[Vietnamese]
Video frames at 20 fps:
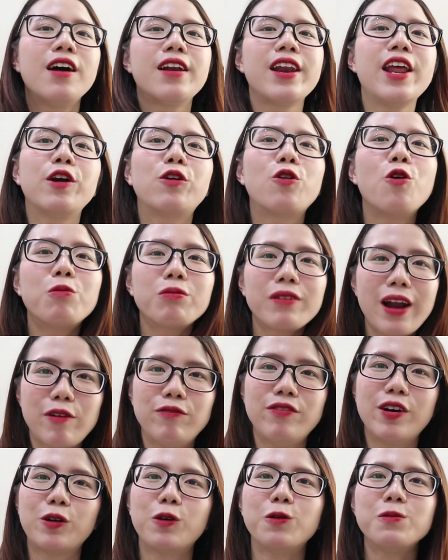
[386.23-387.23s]
để cùng đọc
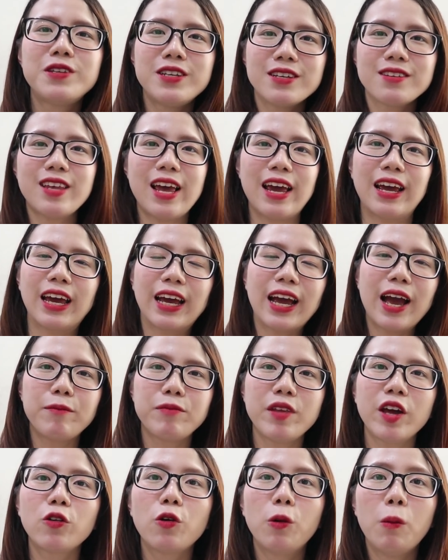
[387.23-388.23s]
và cùng chia sẻ cái
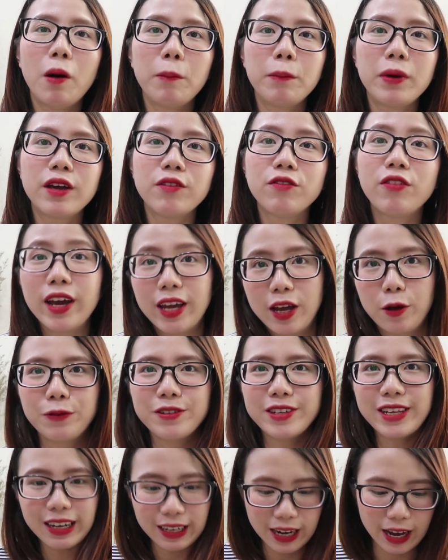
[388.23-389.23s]
cảm nhận của bọn mình về cái
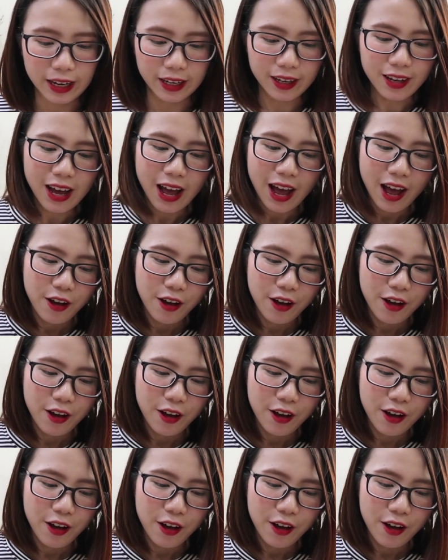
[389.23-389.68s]
cuốn sách đấy.